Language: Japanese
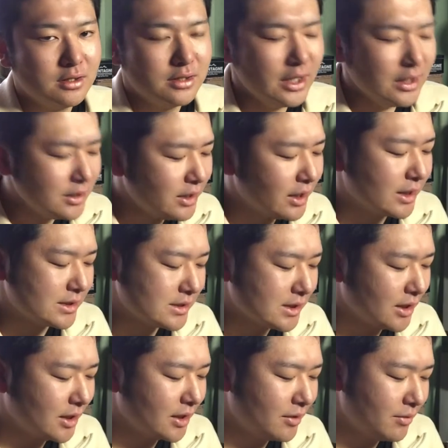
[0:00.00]
だったら
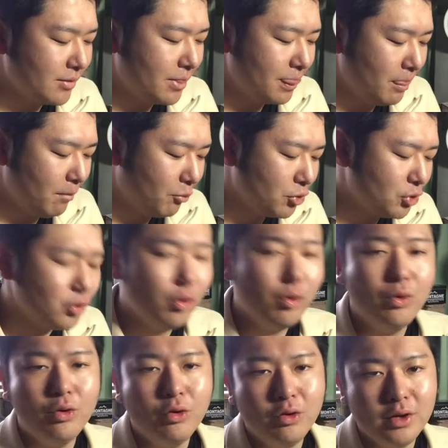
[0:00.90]
さ、もう
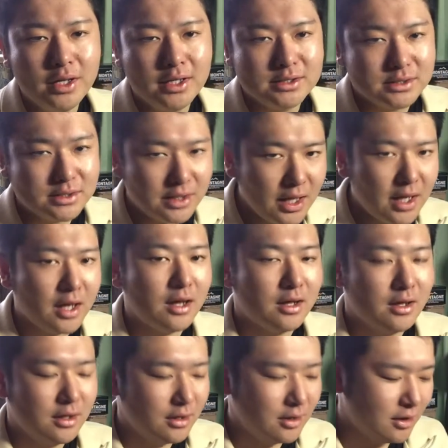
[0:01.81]
両方やって、
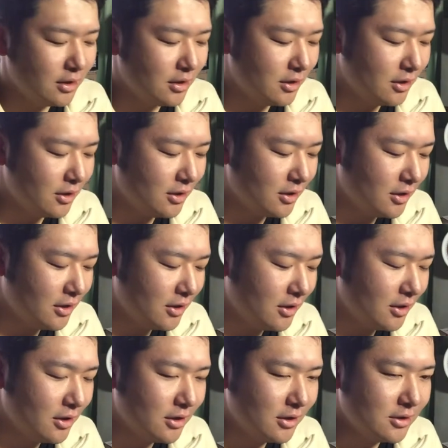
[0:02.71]

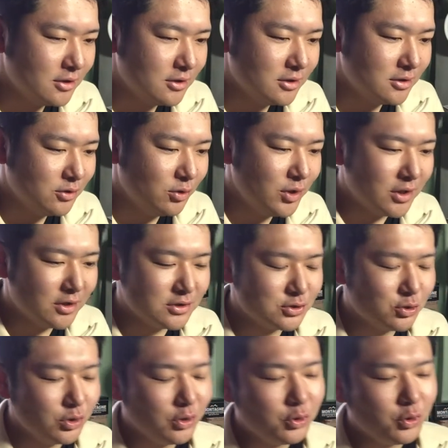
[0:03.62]
とにかく
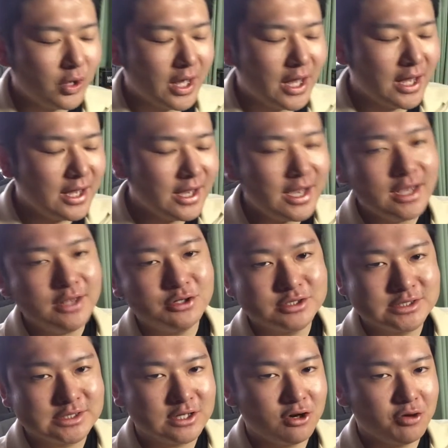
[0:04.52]
そんなこと考える
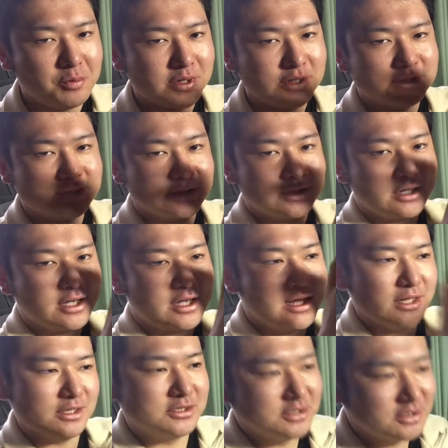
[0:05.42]
時間をまず
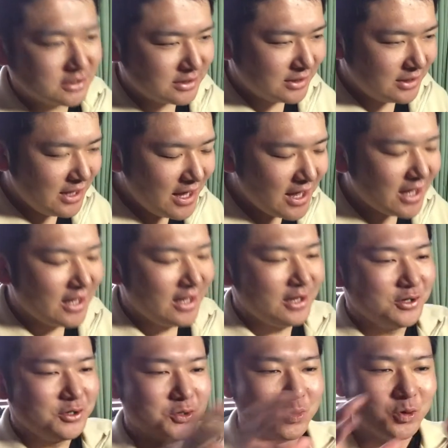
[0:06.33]
削って、
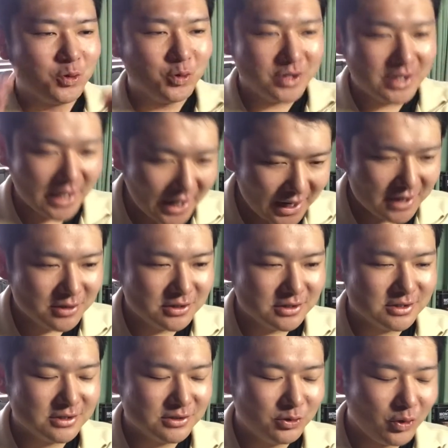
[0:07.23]
両方や
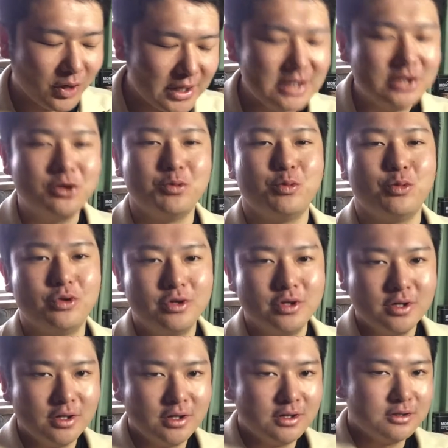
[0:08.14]
るのがいいと思う。
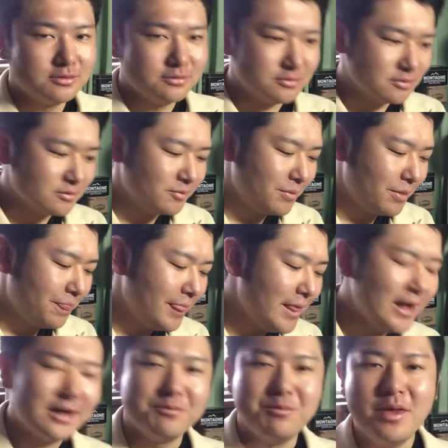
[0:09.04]
うん。
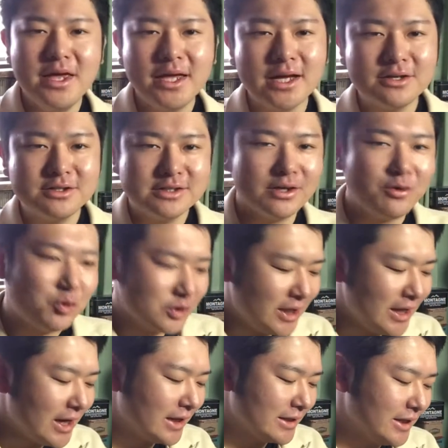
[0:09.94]
で、明確な
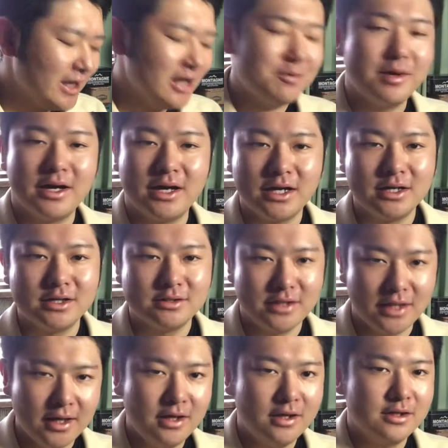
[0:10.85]
答えが出れば、
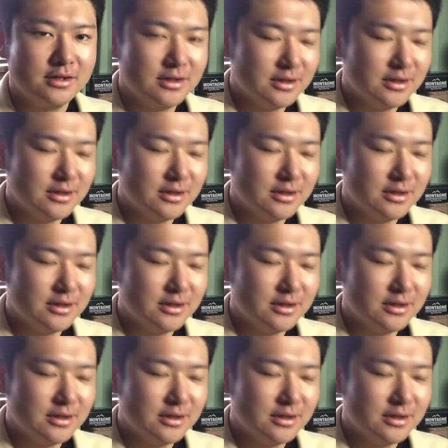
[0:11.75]
ね、